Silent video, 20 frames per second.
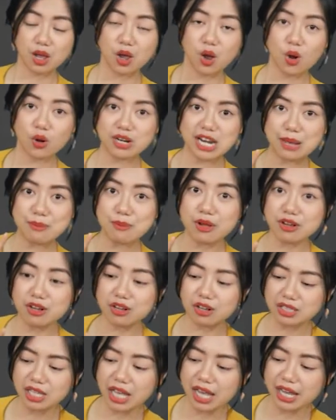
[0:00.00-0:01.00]
hồi nãy mọi người
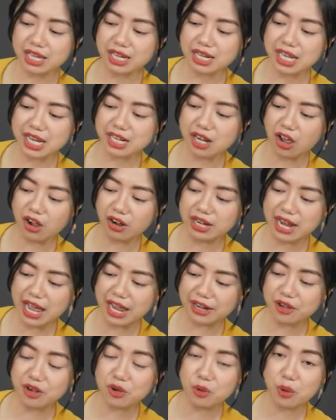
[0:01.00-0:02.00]
có thấy ly nói là
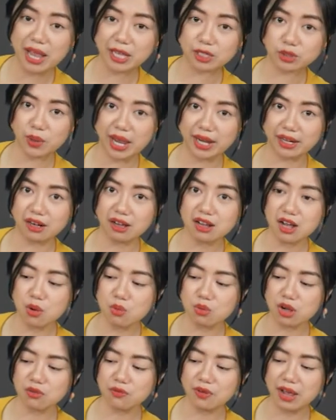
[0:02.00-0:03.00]
nó hoàn toàn nó
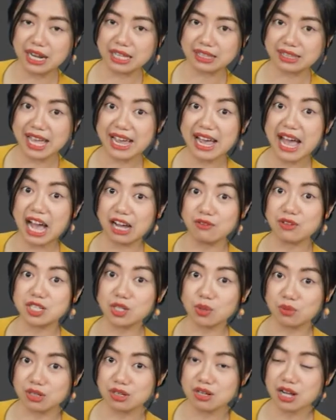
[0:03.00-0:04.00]
không có phải là tan hẳn vào
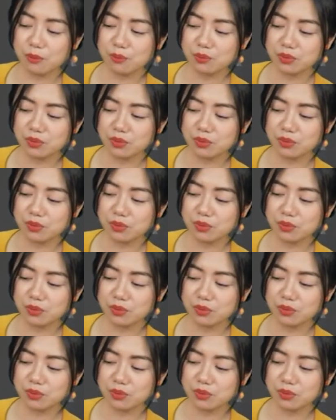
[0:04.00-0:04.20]
trong nước không